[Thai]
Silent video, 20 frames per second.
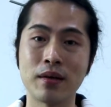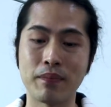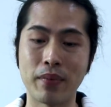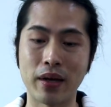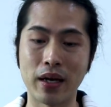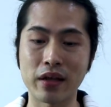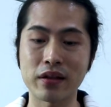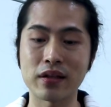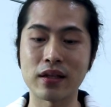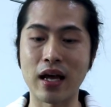เป็
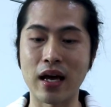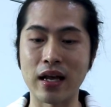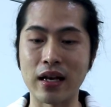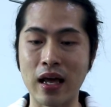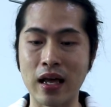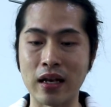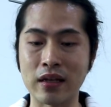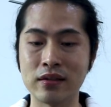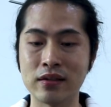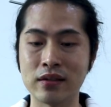นลักษณะ
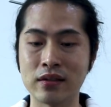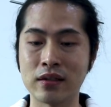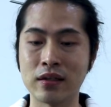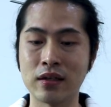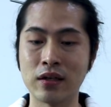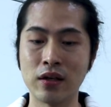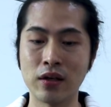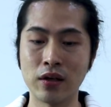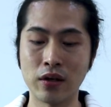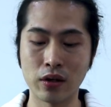นั้น
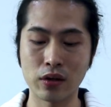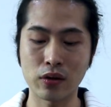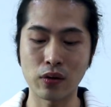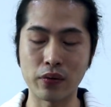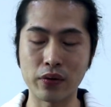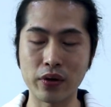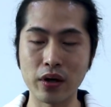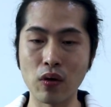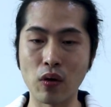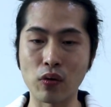ส่ว
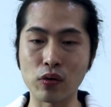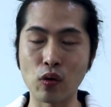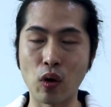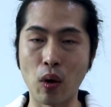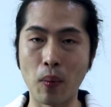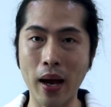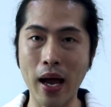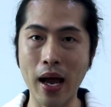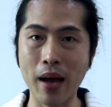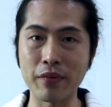นเรื่องของสุข
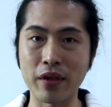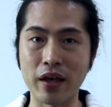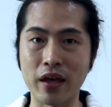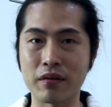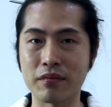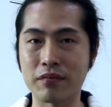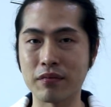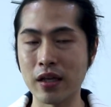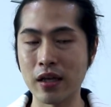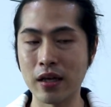ภาพเนี่ย
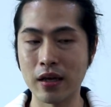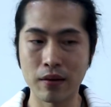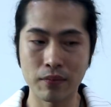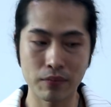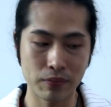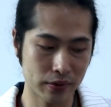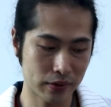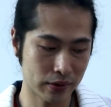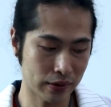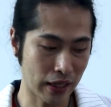
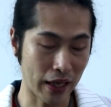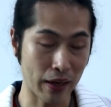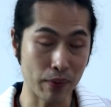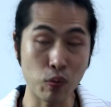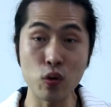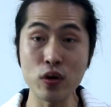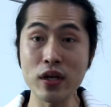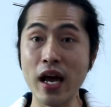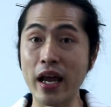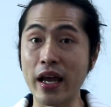ใน
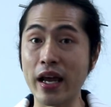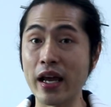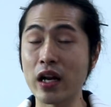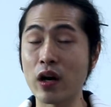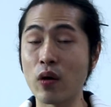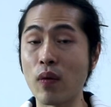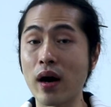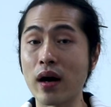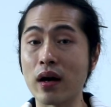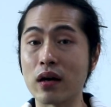ผู้ใหญ่ให้
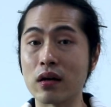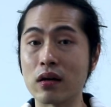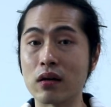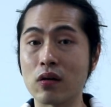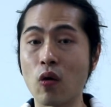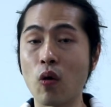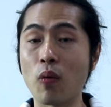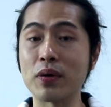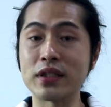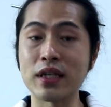ระวัง
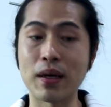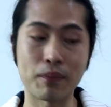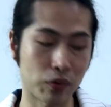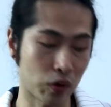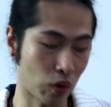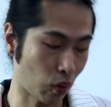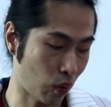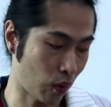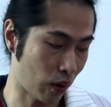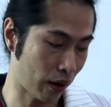โรคประ
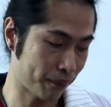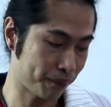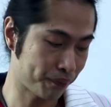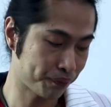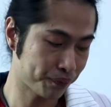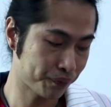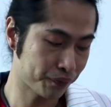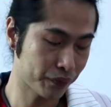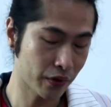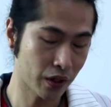จำตัว
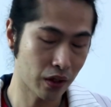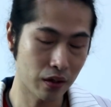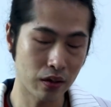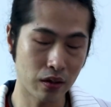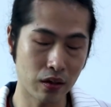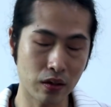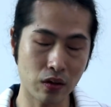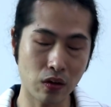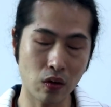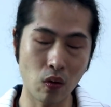
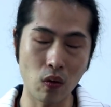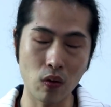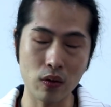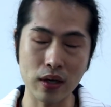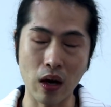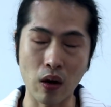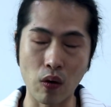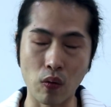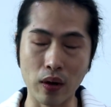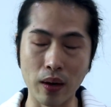โรค
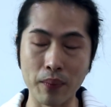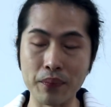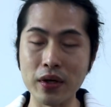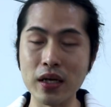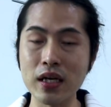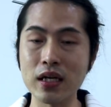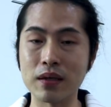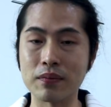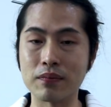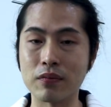เก่ากำ
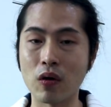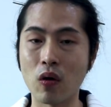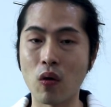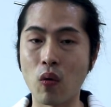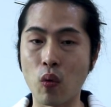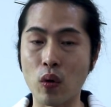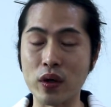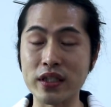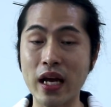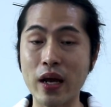เริบโรค
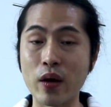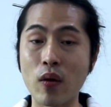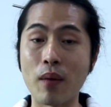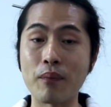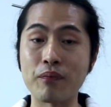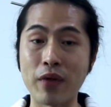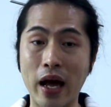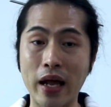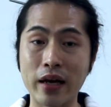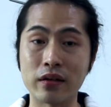หัวใจควา
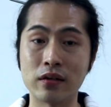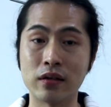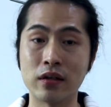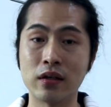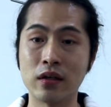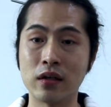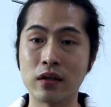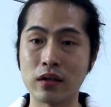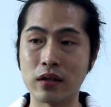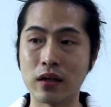มดัน
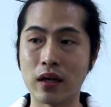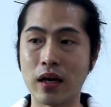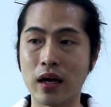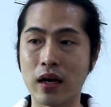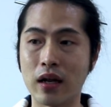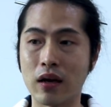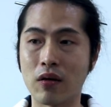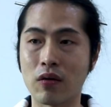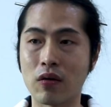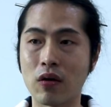นะ
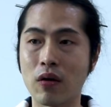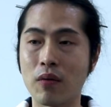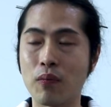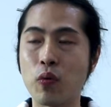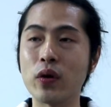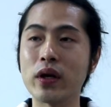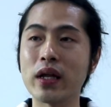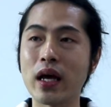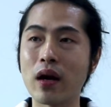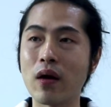ฮะแล้วก็
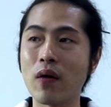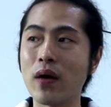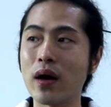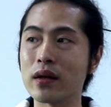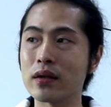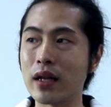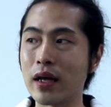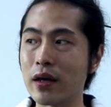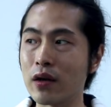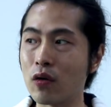ผู้นี้แล้ว
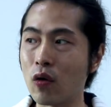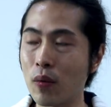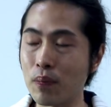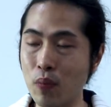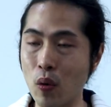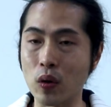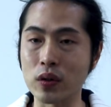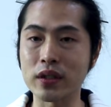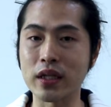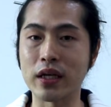ในคน
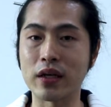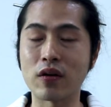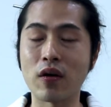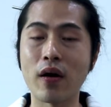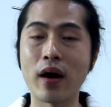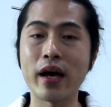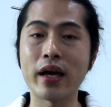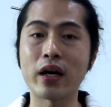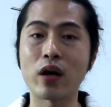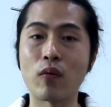ปกติก็
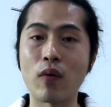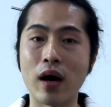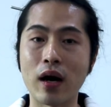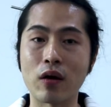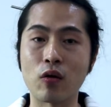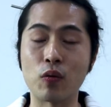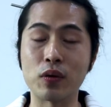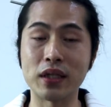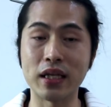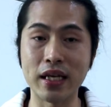ให้ระวัง
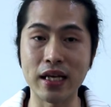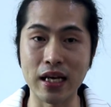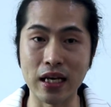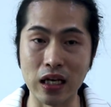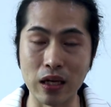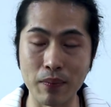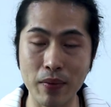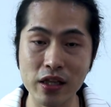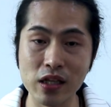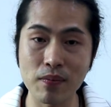อุบัติเหตุ
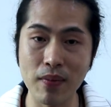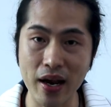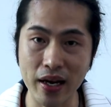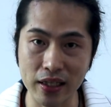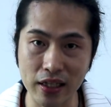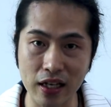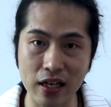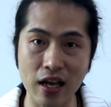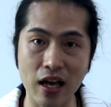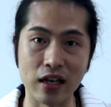หรือไม่สบายก
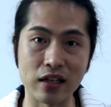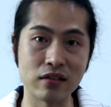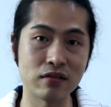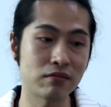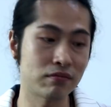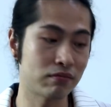ระทันหัน